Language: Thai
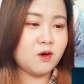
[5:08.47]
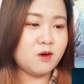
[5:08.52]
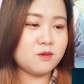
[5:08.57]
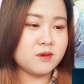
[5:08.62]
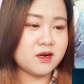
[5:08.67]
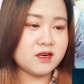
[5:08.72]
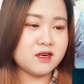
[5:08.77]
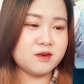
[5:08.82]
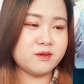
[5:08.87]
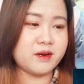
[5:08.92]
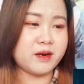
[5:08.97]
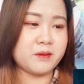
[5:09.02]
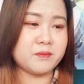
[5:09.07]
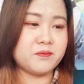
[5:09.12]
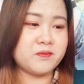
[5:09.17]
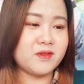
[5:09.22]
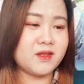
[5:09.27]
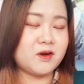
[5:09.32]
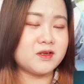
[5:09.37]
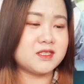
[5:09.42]
อโอมก็คือแบบ
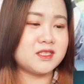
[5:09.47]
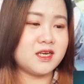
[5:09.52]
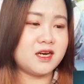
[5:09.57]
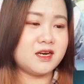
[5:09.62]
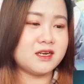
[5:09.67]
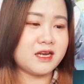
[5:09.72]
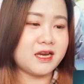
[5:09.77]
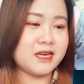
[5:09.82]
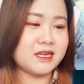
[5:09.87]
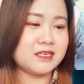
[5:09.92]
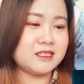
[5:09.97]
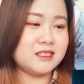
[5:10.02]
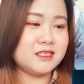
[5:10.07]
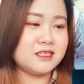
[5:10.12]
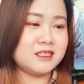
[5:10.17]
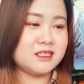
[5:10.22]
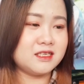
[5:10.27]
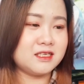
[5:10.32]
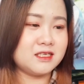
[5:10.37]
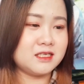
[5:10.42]
ถอดเสื้อข้างในเลย
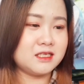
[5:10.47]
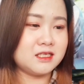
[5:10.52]
เด้อ